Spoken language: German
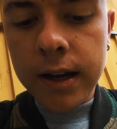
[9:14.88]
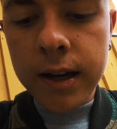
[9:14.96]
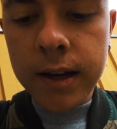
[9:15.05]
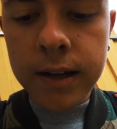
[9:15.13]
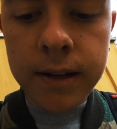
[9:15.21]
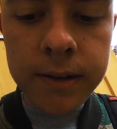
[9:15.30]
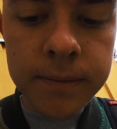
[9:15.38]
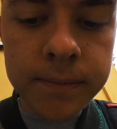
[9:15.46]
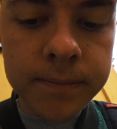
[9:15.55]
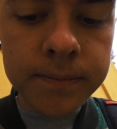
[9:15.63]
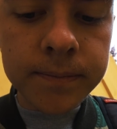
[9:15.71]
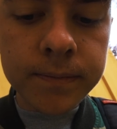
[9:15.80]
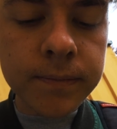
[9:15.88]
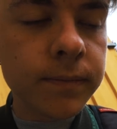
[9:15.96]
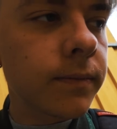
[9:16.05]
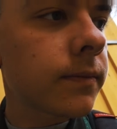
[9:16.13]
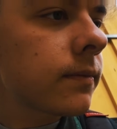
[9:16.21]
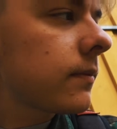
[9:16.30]
Was, was glaubst du,
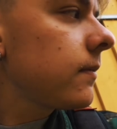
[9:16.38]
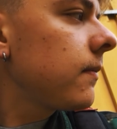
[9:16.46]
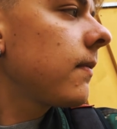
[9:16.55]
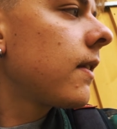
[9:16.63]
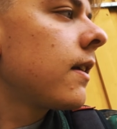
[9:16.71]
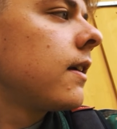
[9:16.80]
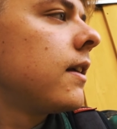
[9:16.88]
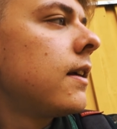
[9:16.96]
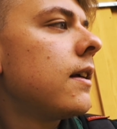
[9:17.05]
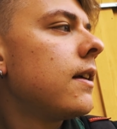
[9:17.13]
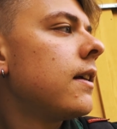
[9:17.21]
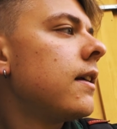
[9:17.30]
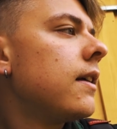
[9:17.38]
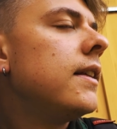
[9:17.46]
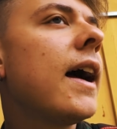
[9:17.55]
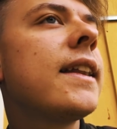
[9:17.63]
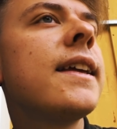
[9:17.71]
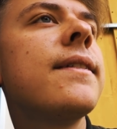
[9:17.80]
was es damit auf sich hat?
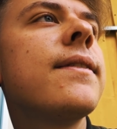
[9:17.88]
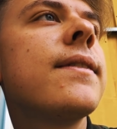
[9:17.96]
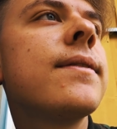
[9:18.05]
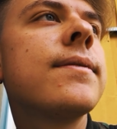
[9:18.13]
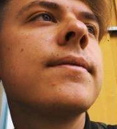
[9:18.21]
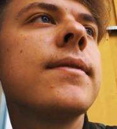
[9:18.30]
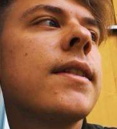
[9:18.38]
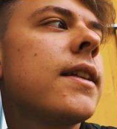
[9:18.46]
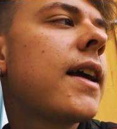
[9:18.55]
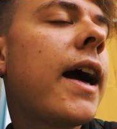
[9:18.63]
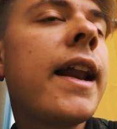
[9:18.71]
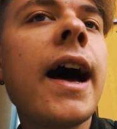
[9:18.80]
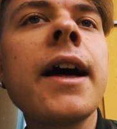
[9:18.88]
Ja, 20 Uhr. Keine